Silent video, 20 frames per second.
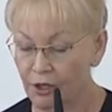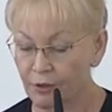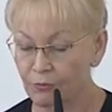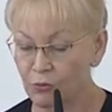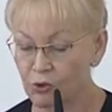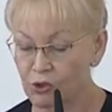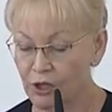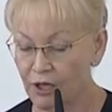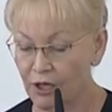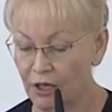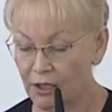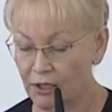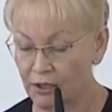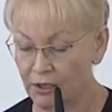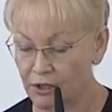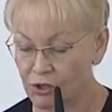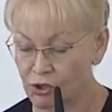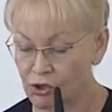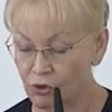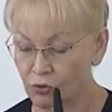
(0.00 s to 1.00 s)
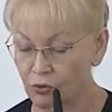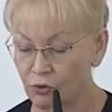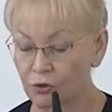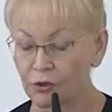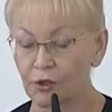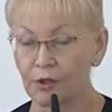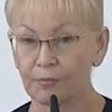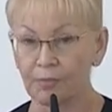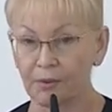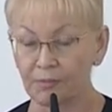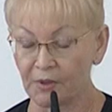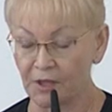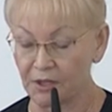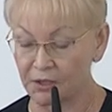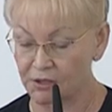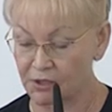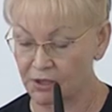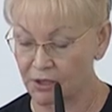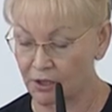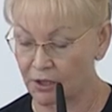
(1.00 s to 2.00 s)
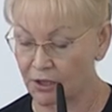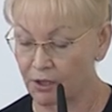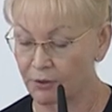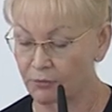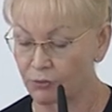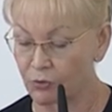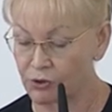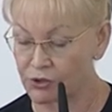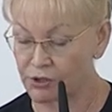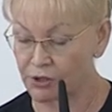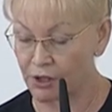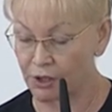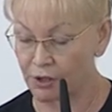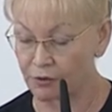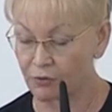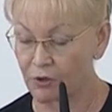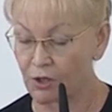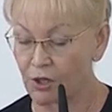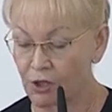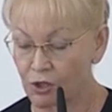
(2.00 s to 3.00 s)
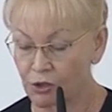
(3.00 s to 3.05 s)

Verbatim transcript: музыкальных школ, библиотек, музеев,